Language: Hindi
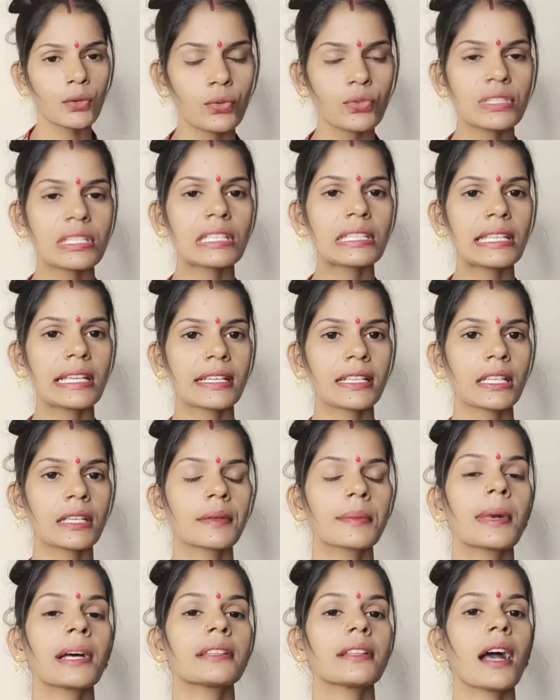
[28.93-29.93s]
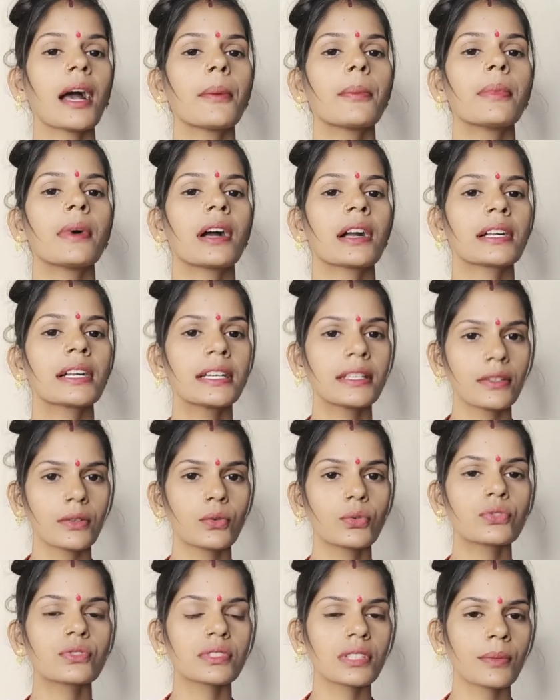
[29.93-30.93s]
और उसे देखने के बाद आप अगर
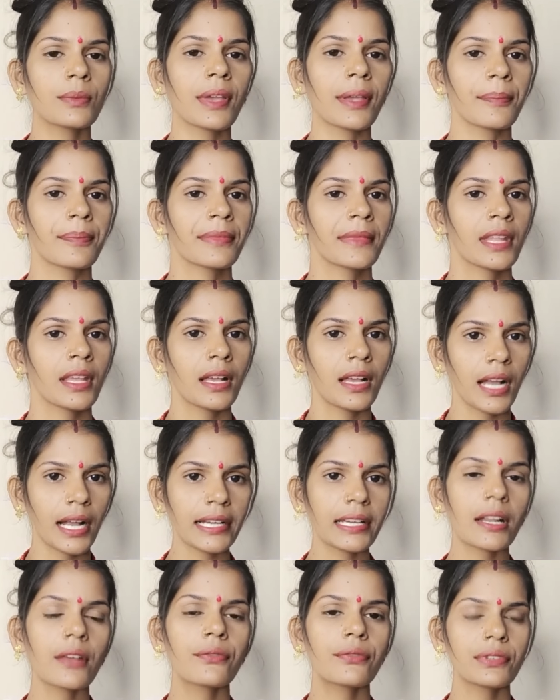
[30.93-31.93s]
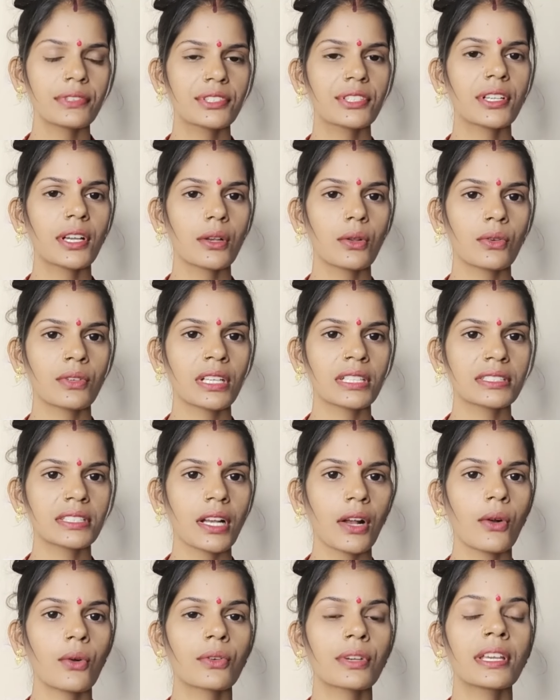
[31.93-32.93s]
उस समय अगर आप फिजिकल होना
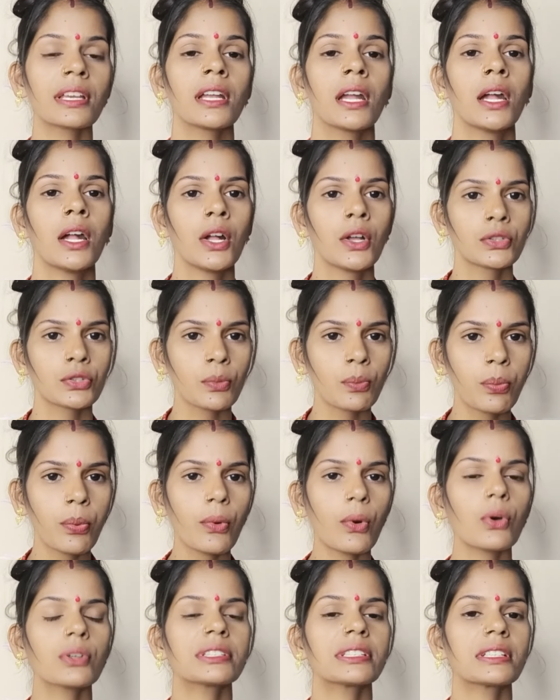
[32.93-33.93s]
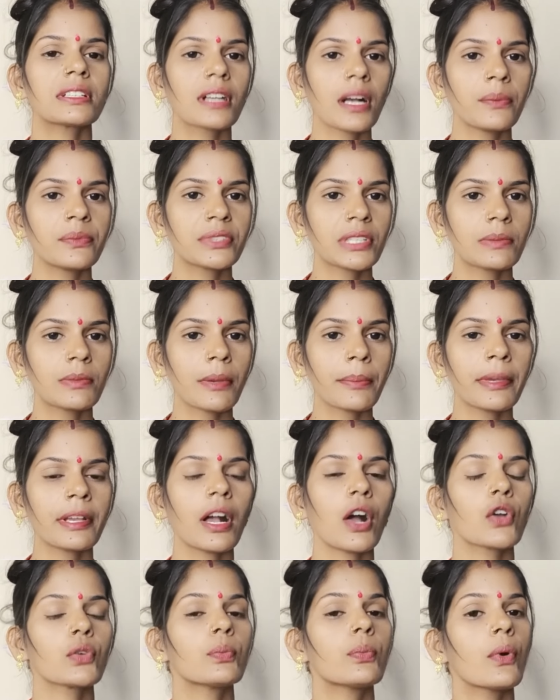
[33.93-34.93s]
चाहोगे तो बहुत ही कम समय
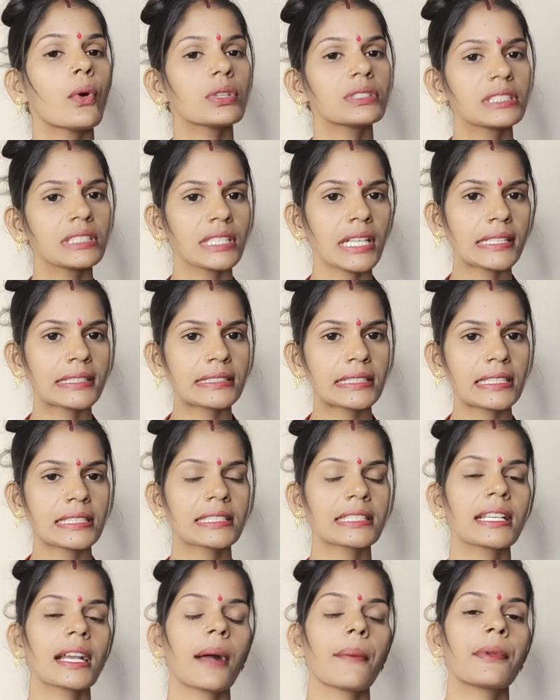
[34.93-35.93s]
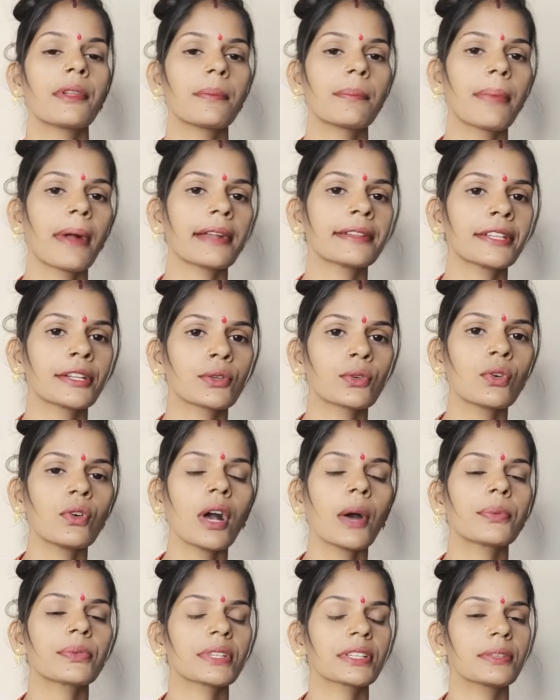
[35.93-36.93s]
में और बहुत ही अच्छे से अपने पार्टनर
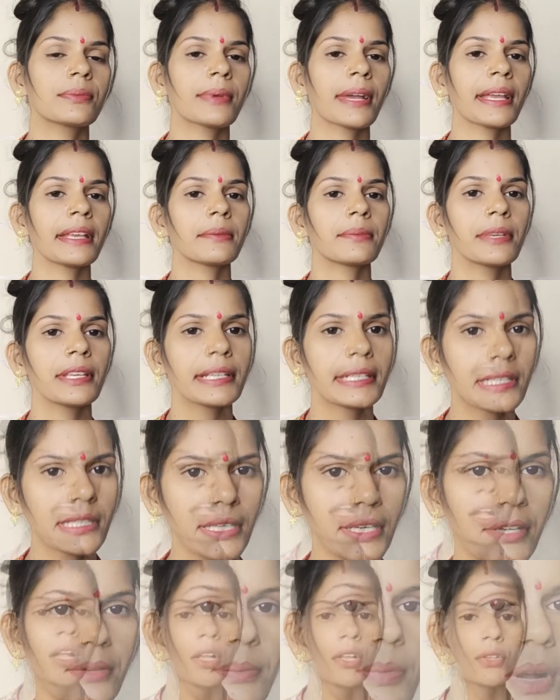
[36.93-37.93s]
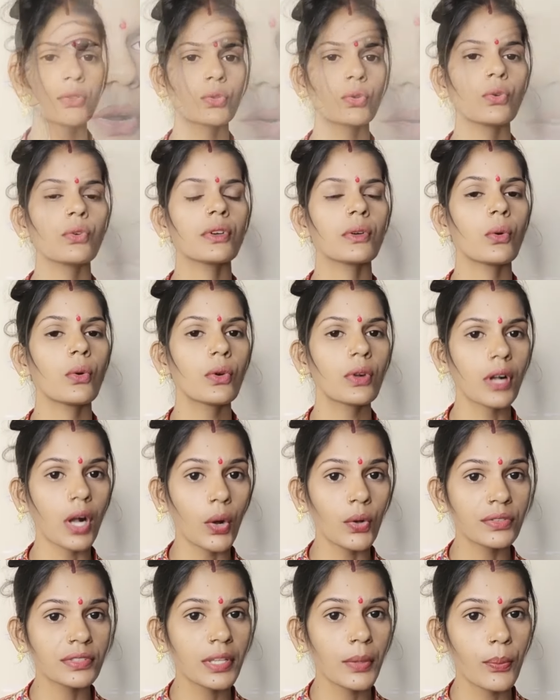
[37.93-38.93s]
को आप सेटिस्फाई भी कर पाओ तो वो
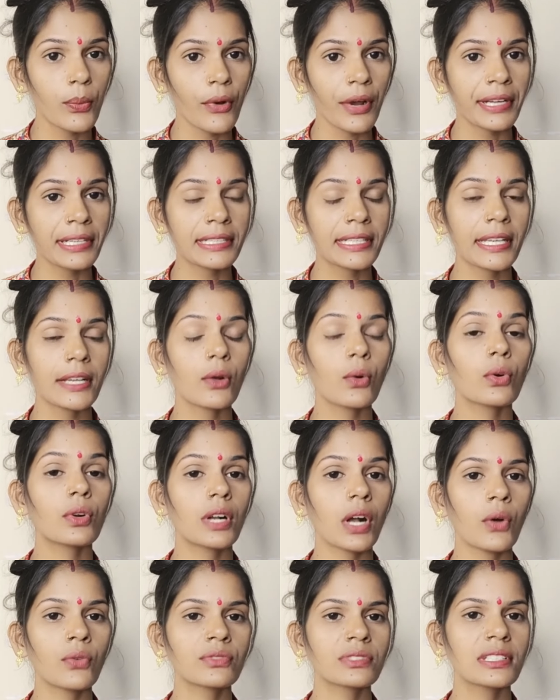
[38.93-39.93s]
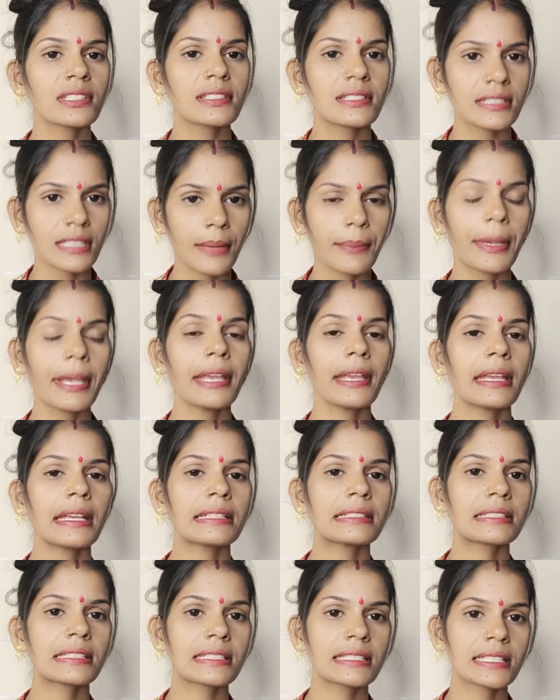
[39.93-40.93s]
कौन सा पॉइंट है वो कौन सा समय
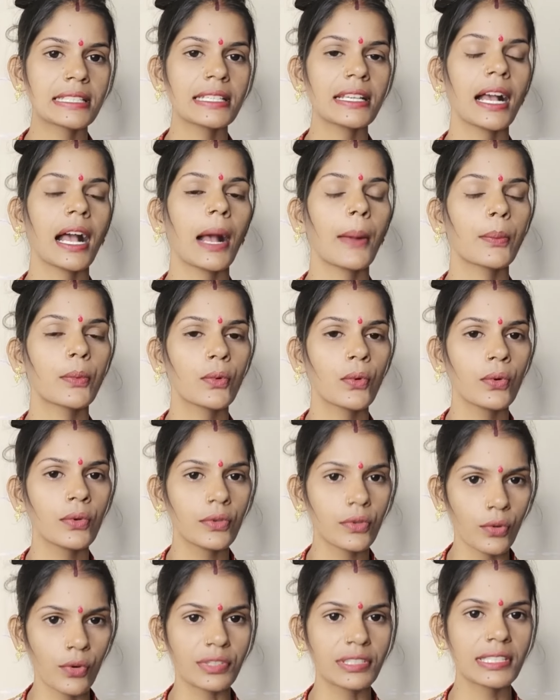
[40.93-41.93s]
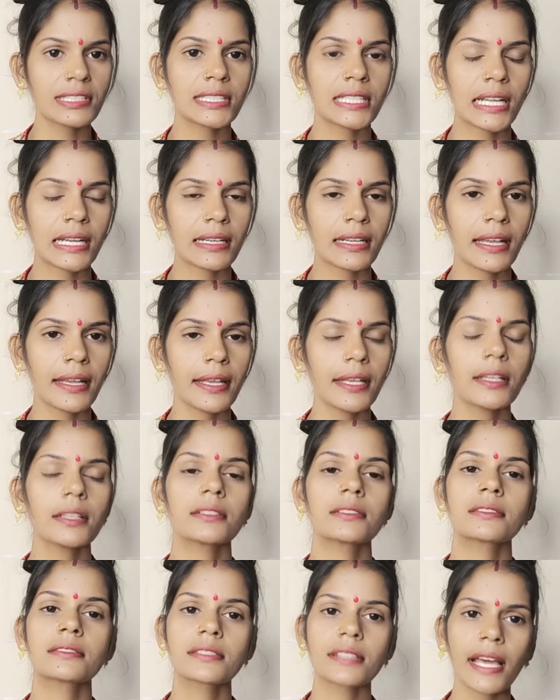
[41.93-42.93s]
है जिससे आपको नोटिस करना है
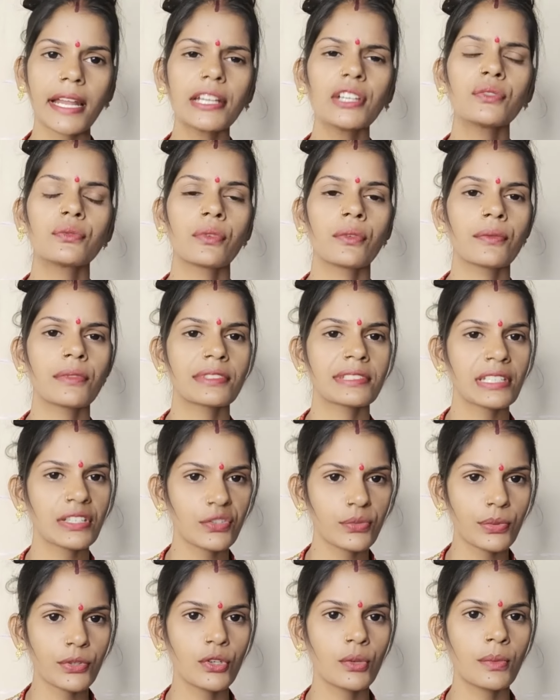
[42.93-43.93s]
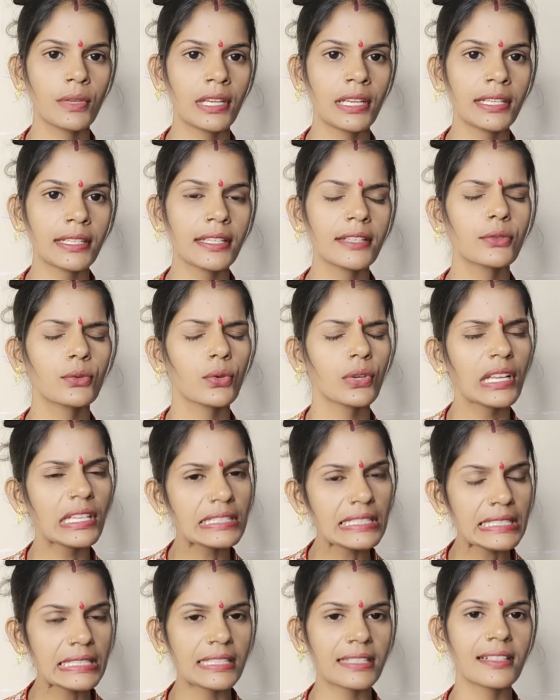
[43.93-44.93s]
सारी इन्फॉर्मेशन इस वीडियो में मिलेगी
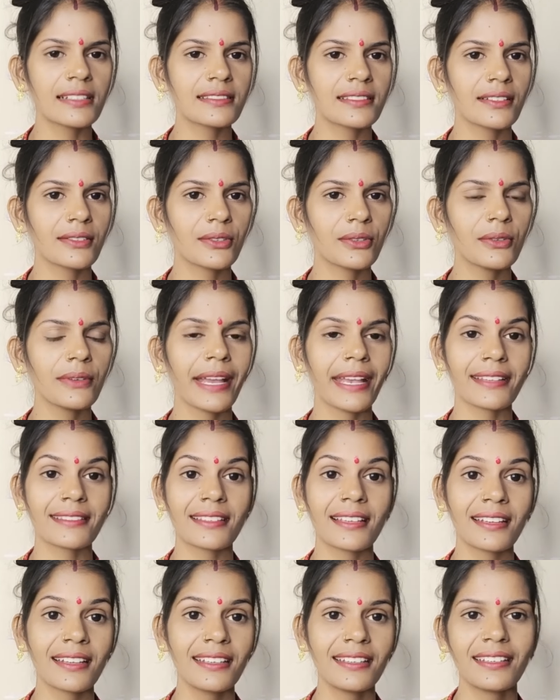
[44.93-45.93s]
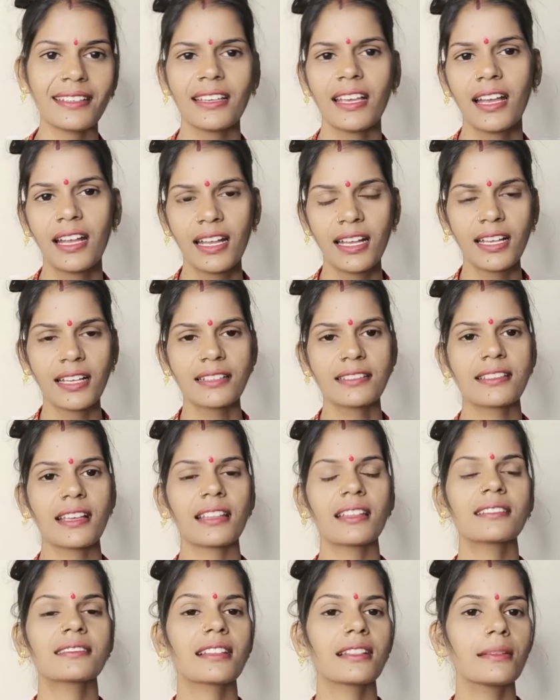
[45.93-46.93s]
थोड़ा सा धीरज रखो ऐसा नहीं है
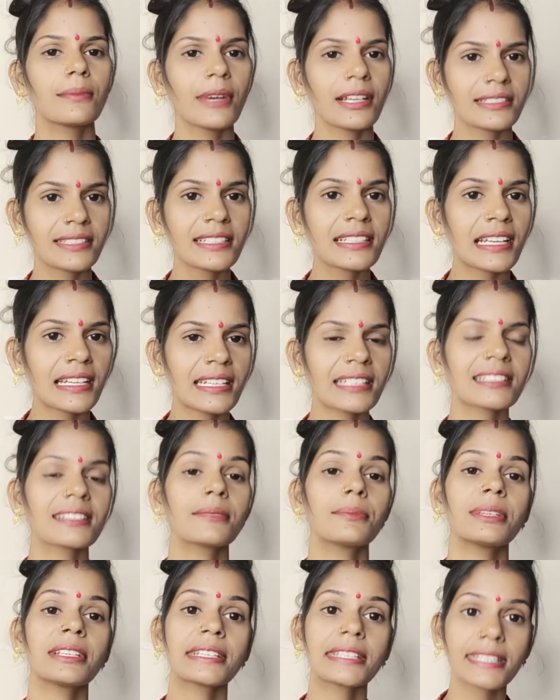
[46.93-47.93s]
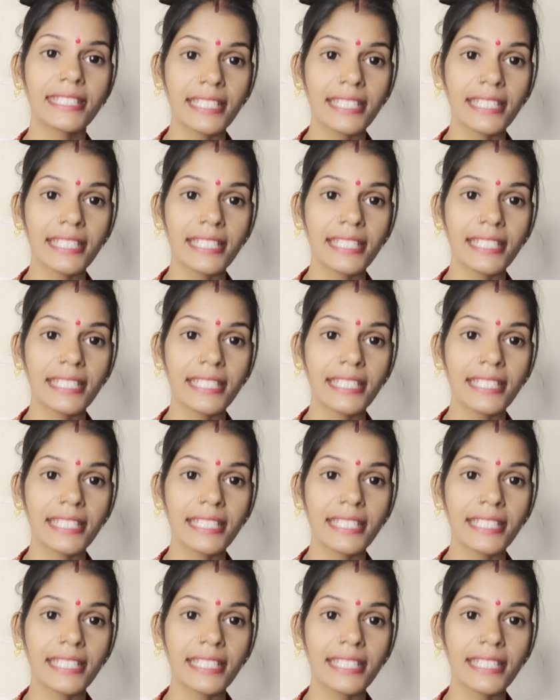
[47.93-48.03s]
ज़्यादा जल्दबाजी करने की भी